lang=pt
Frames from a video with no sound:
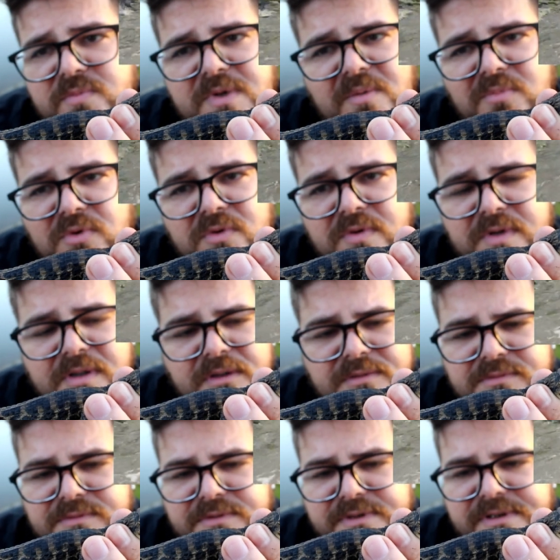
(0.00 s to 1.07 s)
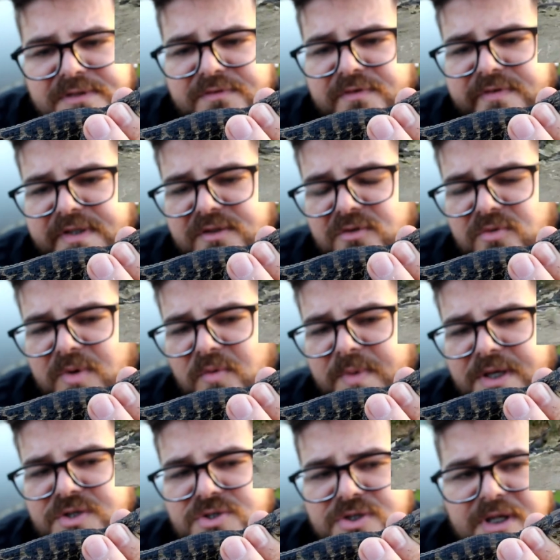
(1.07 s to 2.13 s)
uma boa e vivendo
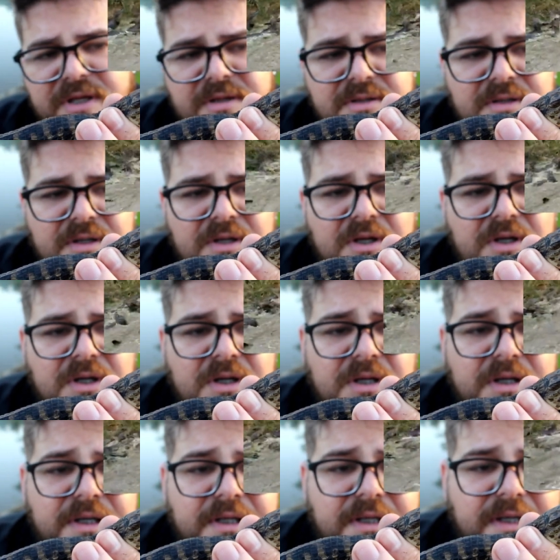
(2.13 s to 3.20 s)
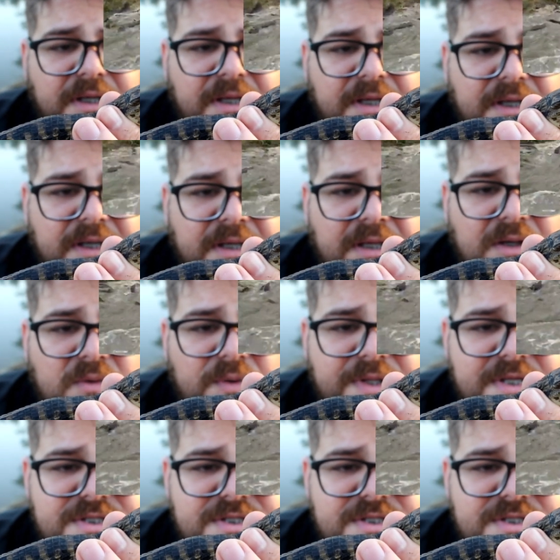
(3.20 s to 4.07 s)
normalmente, né? É, quando